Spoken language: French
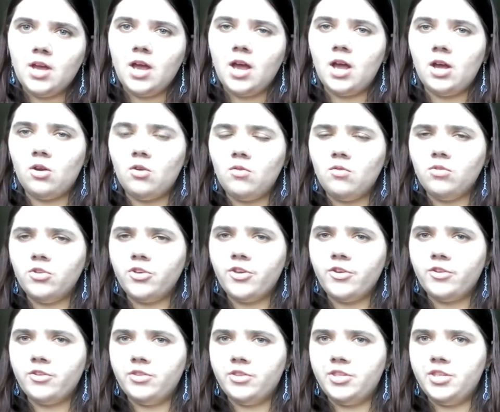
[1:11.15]
Arlong,
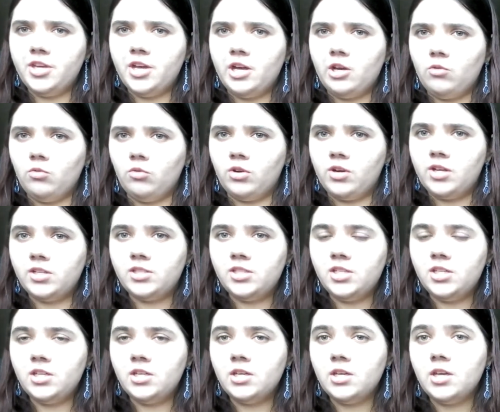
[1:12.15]
dit Arlong
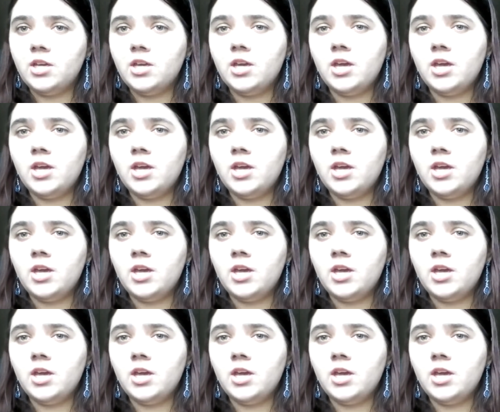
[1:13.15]
Lassie,